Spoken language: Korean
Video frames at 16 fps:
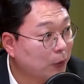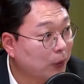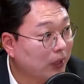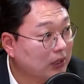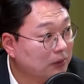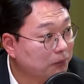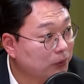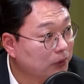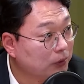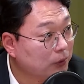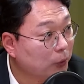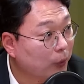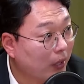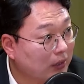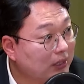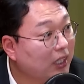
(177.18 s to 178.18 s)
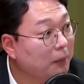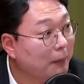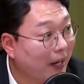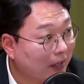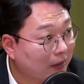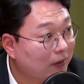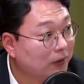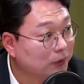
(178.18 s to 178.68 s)
달고 계신 분들도 그렇지. 굉장히
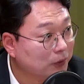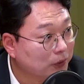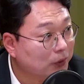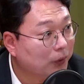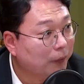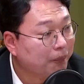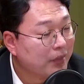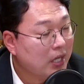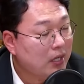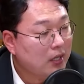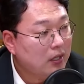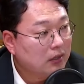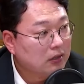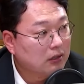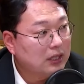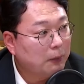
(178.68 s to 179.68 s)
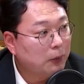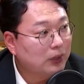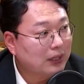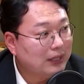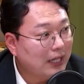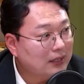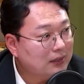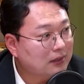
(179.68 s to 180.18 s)
많거든요. 그렇지, 그렇지. 그러다
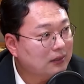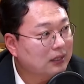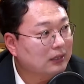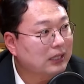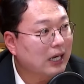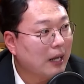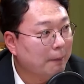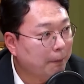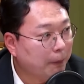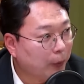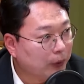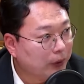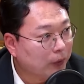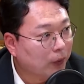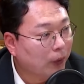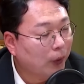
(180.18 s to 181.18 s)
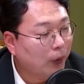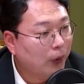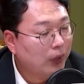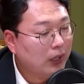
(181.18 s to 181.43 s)
보니까 넥스트가 잘 안 보이고